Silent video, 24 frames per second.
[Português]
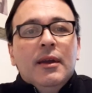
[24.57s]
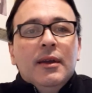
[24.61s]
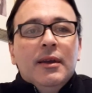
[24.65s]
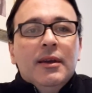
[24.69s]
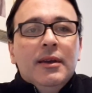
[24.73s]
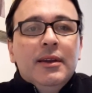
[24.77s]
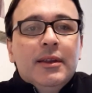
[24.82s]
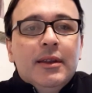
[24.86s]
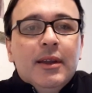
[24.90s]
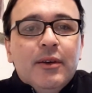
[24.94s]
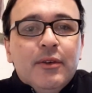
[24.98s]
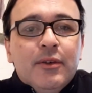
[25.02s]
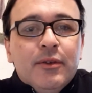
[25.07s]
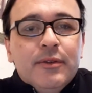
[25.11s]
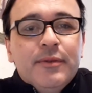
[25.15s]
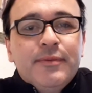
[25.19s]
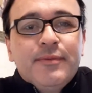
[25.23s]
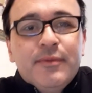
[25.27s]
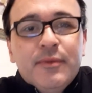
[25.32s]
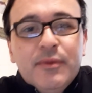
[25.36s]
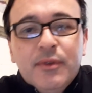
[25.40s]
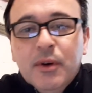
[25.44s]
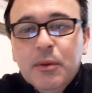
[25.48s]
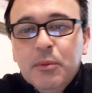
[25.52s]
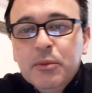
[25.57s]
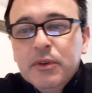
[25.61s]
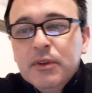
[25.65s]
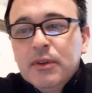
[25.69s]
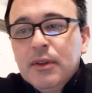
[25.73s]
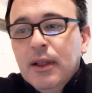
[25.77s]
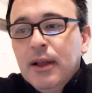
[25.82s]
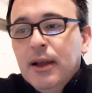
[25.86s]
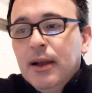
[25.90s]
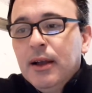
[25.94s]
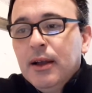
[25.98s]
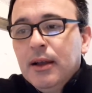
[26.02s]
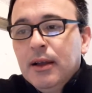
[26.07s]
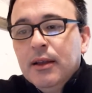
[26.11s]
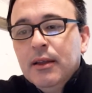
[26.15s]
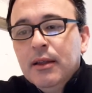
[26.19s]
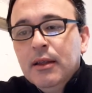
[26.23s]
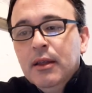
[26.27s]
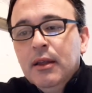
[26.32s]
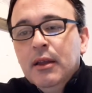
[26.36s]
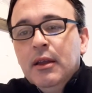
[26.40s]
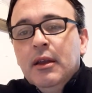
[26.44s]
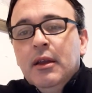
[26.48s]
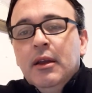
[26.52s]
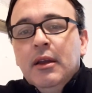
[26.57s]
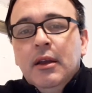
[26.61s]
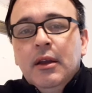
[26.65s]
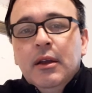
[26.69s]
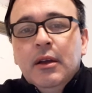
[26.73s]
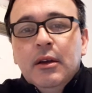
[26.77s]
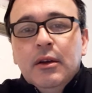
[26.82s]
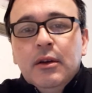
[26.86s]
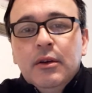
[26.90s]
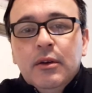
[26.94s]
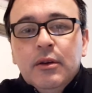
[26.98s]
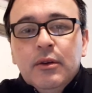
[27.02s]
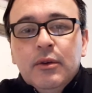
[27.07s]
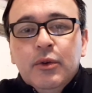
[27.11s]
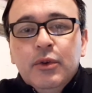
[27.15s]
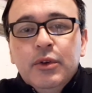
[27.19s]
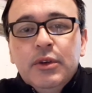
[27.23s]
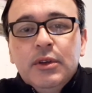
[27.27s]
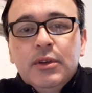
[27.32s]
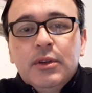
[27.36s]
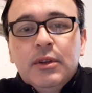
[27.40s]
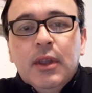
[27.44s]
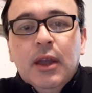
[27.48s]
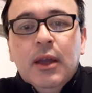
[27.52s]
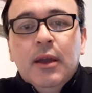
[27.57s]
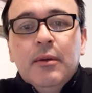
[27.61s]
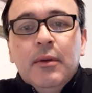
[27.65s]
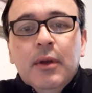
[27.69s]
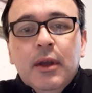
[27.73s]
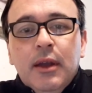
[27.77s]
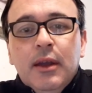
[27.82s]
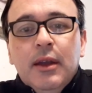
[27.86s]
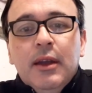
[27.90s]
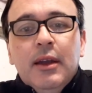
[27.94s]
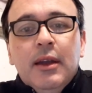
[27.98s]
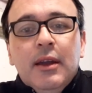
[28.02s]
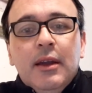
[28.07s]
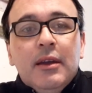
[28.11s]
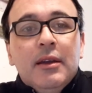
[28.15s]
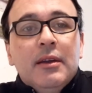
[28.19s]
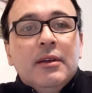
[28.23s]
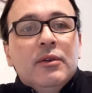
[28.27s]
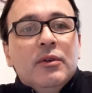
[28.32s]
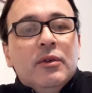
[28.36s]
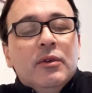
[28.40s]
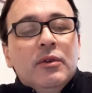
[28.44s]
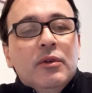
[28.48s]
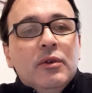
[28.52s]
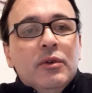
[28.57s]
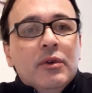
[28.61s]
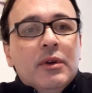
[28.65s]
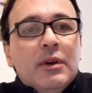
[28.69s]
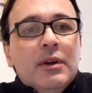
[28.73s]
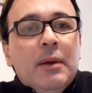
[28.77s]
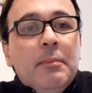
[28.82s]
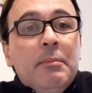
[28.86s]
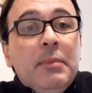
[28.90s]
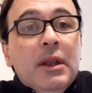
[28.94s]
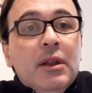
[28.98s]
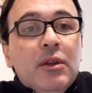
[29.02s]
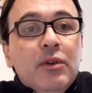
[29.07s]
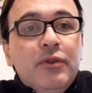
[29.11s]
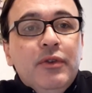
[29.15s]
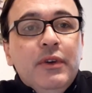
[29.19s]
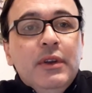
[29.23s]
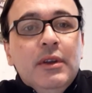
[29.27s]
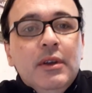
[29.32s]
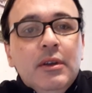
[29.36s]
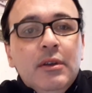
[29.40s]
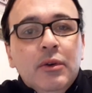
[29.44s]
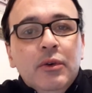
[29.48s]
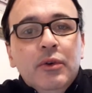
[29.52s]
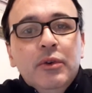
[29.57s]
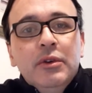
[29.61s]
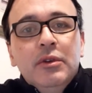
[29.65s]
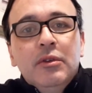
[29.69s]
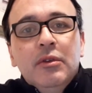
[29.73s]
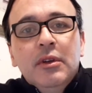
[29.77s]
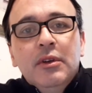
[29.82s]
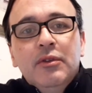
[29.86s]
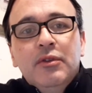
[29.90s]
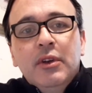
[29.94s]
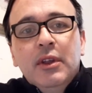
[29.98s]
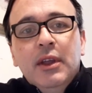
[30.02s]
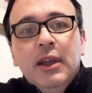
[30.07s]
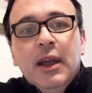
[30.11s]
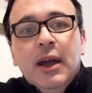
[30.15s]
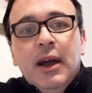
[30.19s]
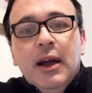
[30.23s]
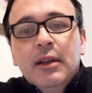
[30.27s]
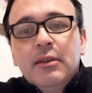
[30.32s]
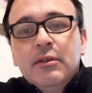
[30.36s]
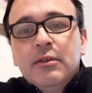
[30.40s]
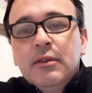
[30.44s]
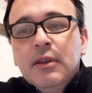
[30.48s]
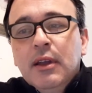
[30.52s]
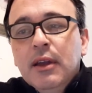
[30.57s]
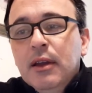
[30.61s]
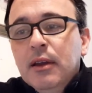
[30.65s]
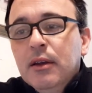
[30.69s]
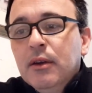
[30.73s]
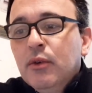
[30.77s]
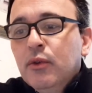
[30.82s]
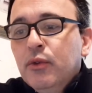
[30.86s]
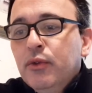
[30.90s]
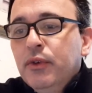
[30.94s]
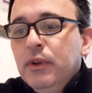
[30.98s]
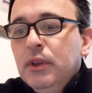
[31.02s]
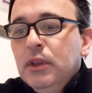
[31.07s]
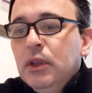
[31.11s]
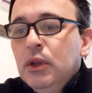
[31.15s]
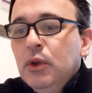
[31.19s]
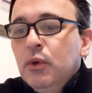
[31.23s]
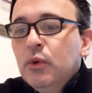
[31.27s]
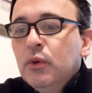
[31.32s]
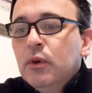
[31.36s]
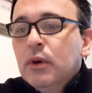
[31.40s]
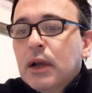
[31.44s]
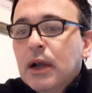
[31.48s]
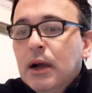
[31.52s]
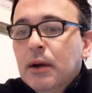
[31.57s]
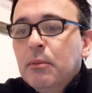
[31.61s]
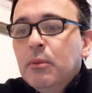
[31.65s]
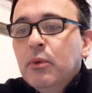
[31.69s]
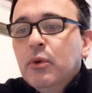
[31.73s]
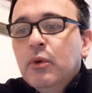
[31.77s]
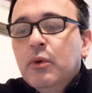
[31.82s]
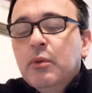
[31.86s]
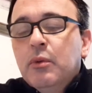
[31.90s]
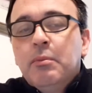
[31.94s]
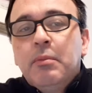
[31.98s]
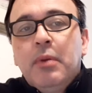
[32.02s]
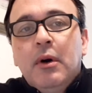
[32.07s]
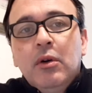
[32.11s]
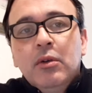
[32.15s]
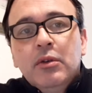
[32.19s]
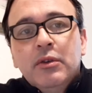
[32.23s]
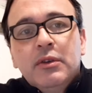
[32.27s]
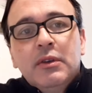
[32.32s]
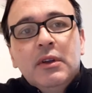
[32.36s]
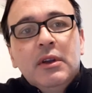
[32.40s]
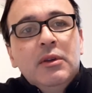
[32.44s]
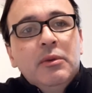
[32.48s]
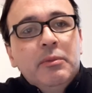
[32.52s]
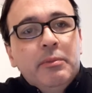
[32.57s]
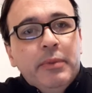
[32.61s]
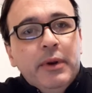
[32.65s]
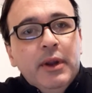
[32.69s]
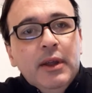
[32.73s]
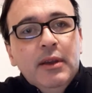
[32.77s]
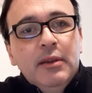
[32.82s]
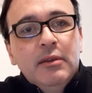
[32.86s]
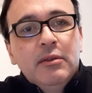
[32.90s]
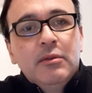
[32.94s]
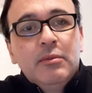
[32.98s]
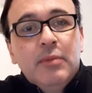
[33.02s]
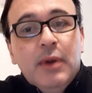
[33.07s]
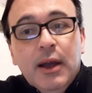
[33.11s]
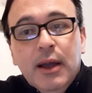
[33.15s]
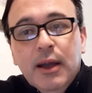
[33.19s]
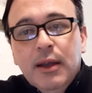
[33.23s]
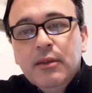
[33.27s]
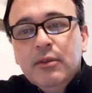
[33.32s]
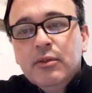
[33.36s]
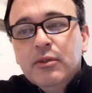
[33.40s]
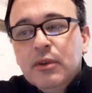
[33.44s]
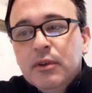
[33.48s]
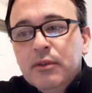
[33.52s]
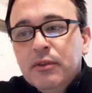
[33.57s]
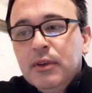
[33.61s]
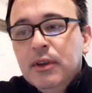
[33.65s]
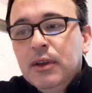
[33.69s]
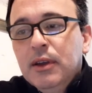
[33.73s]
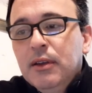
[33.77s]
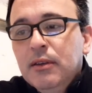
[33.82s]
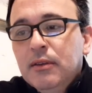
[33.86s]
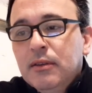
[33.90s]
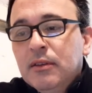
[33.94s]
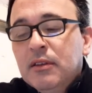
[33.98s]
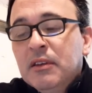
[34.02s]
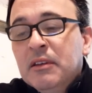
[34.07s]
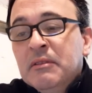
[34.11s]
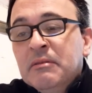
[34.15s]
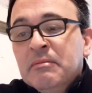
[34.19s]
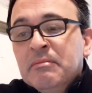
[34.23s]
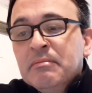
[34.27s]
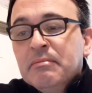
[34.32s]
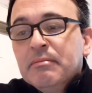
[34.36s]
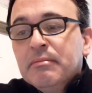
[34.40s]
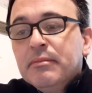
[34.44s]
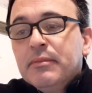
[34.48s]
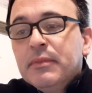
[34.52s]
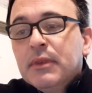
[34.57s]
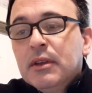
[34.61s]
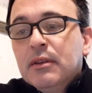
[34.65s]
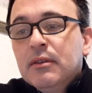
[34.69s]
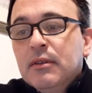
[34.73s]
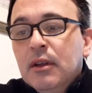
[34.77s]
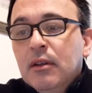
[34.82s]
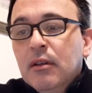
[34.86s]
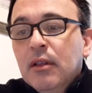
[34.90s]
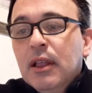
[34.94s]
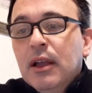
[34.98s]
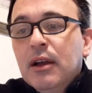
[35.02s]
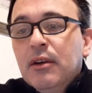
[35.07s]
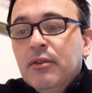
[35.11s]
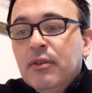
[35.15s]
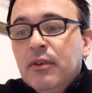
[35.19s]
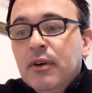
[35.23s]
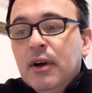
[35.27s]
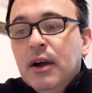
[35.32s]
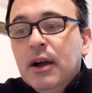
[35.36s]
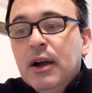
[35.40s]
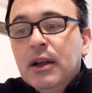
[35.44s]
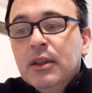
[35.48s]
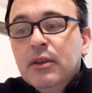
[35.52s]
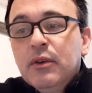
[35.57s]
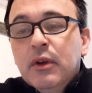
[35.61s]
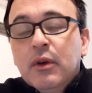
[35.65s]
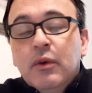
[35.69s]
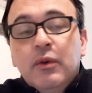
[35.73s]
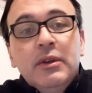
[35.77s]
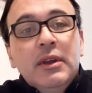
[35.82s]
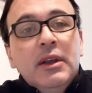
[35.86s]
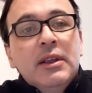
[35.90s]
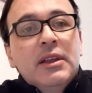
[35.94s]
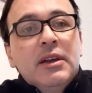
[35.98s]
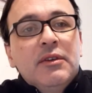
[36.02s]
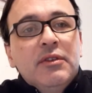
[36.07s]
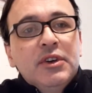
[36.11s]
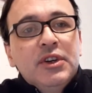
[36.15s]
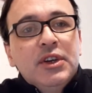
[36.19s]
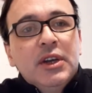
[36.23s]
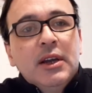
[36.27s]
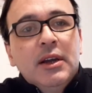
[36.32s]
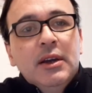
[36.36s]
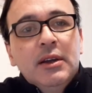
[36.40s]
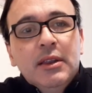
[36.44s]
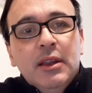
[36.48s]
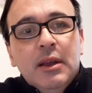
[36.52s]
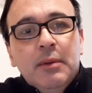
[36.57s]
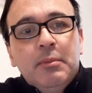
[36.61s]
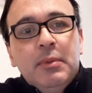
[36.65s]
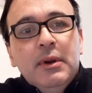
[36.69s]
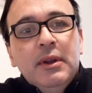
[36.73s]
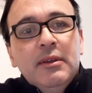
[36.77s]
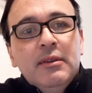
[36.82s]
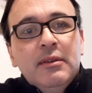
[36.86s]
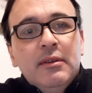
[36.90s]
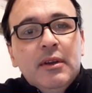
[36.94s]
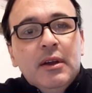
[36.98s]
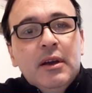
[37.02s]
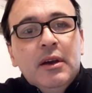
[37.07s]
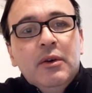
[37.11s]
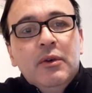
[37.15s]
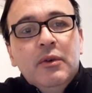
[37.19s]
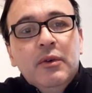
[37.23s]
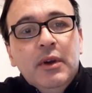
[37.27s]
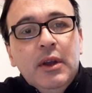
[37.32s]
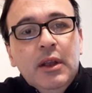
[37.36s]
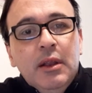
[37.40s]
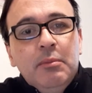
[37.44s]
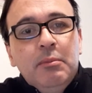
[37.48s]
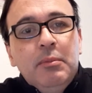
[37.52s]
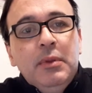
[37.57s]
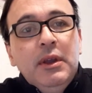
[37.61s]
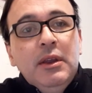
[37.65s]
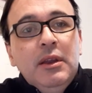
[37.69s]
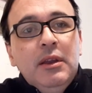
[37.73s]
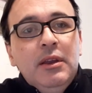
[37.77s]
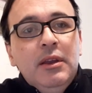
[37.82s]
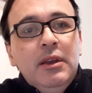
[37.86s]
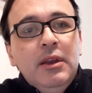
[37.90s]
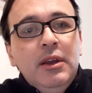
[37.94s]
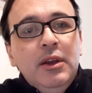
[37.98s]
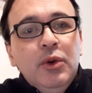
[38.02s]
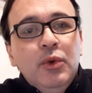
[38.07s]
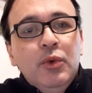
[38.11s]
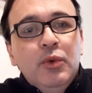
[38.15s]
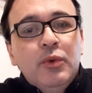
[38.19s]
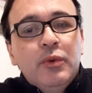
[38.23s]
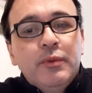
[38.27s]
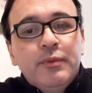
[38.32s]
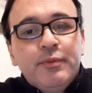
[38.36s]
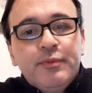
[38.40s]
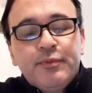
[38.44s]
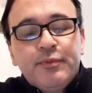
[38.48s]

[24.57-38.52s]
Então, vamos lá Hoje tá, é, o capítulo 22 do livro de Atos, né? O 21 acabou Paulo sendo preso mais uma vez, sendo levado, e quando ele estava chegando na prisão, ele pediu,